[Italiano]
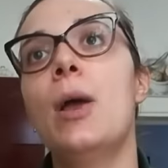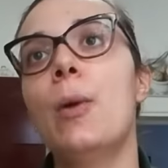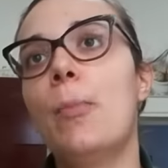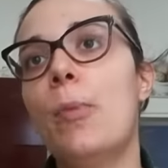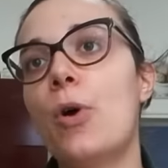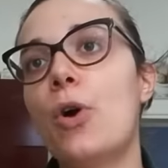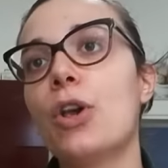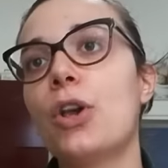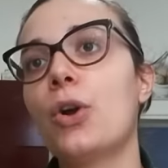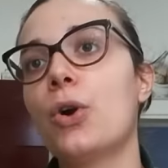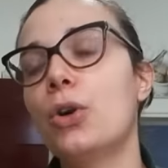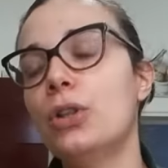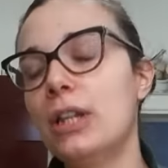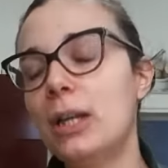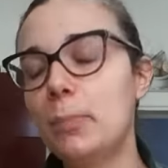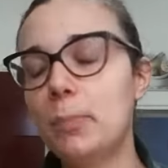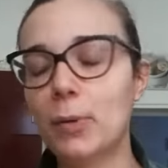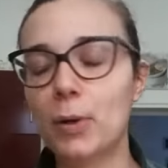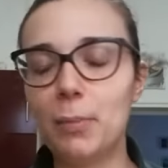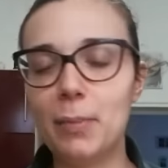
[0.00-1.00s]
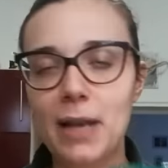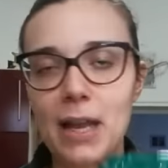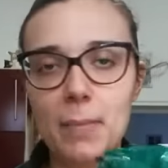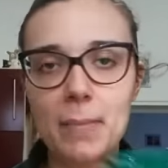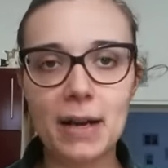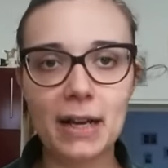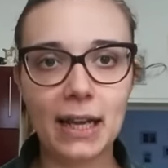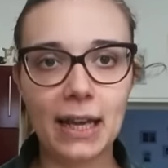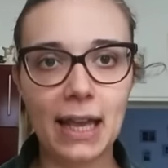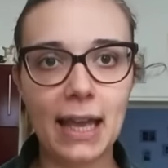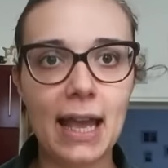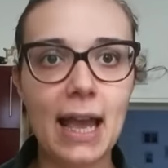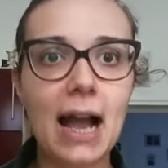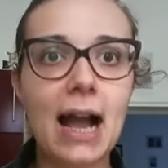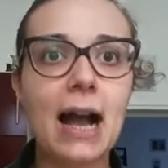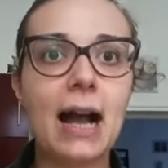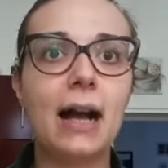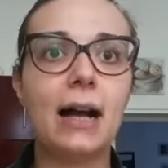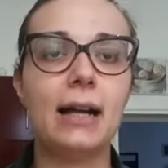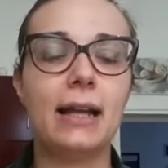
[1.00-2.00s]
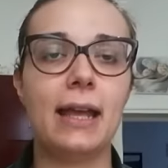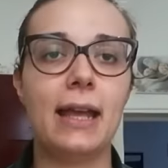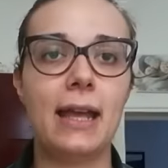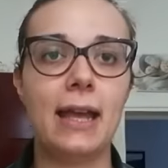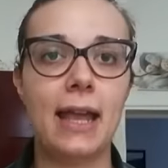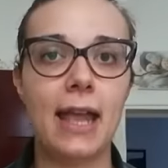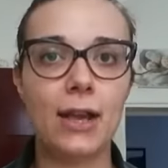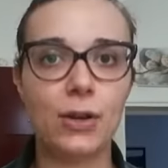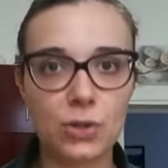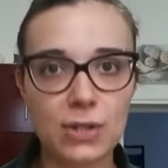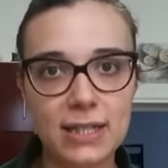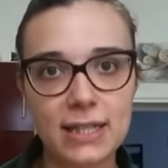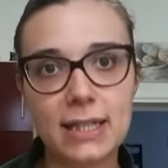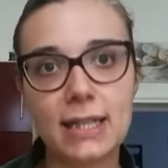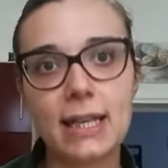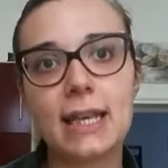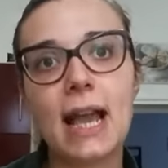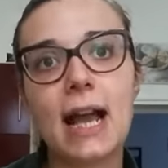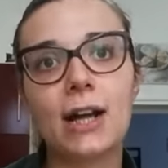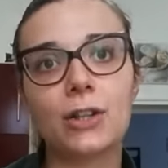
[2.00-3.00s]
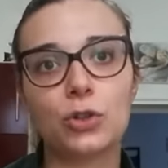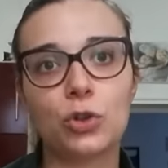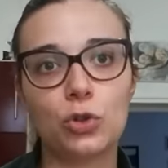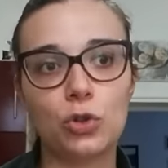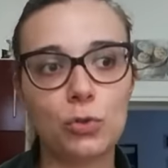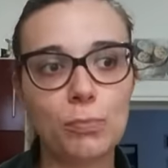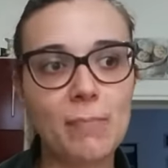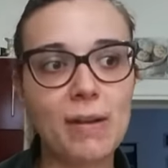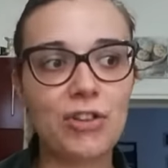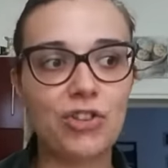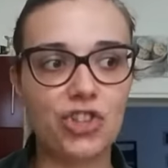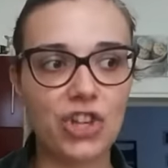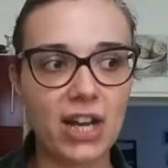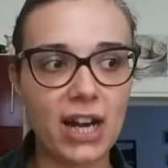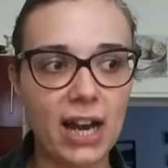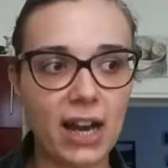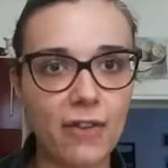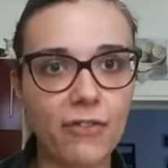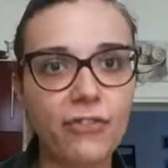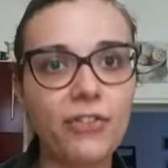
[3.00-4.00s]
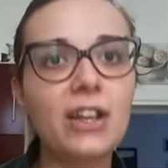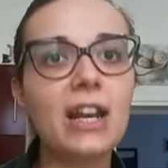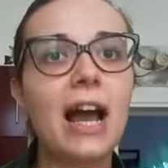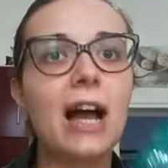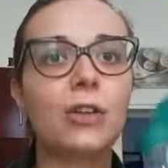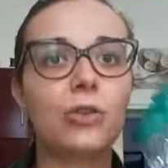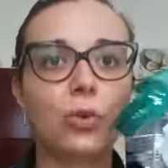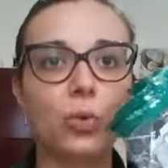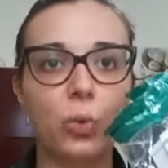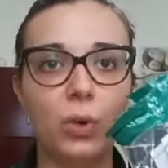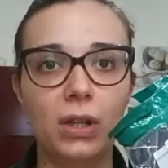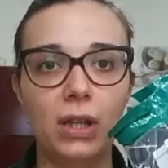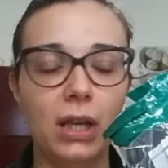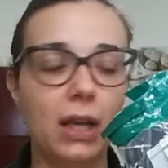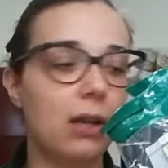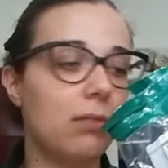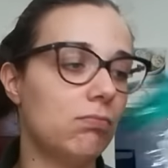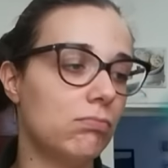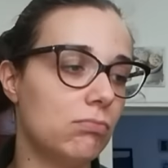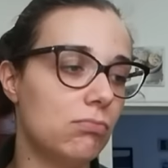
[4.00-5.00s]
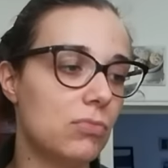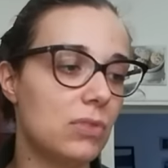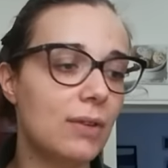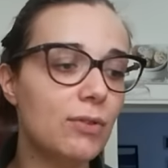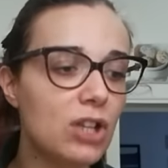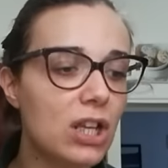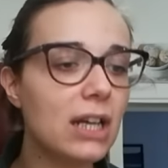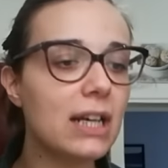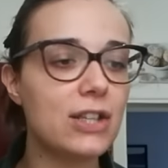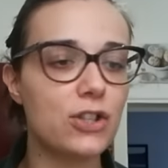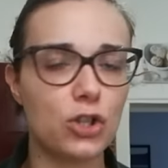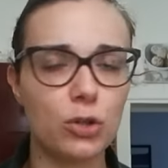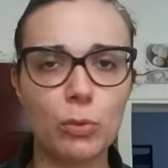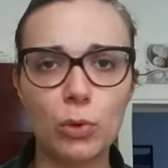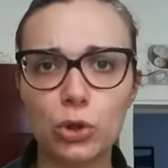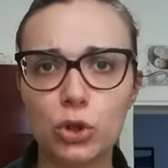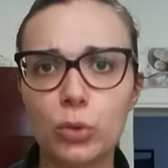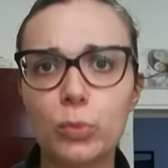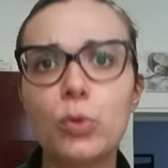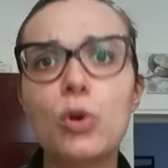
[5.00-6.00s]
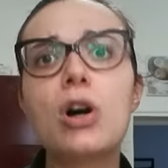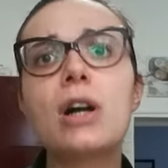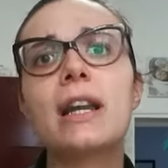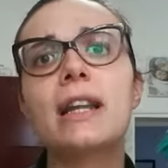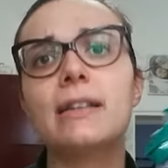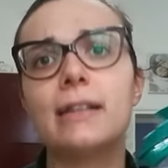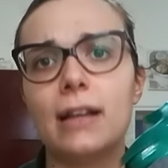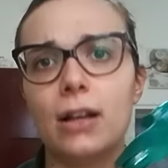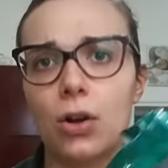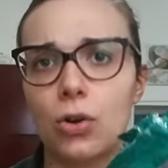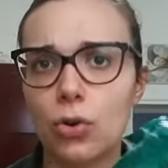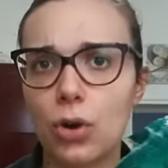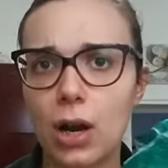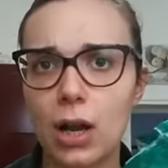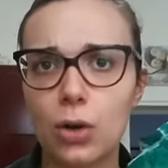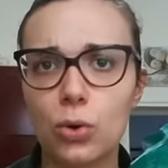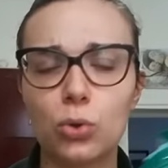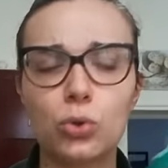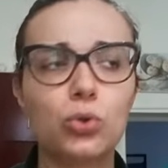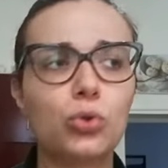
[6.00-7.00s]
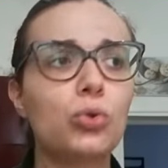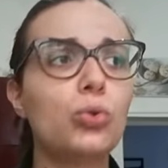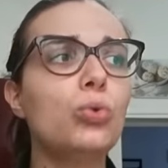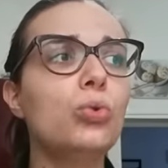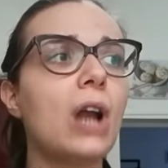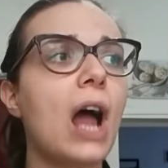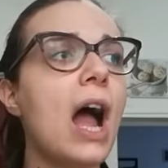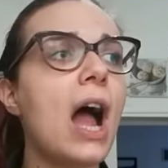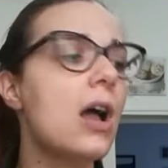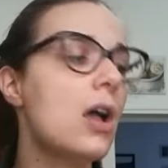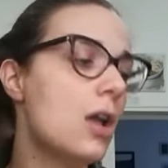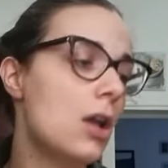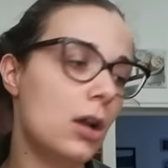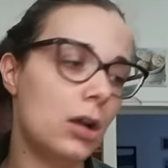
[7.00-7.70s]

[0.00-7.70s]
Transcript: poi con il problema che ha eh, è consigliato non mangiare raffinato, quindi mh, mm, devo dire che sono molto buone, tengono la cottura,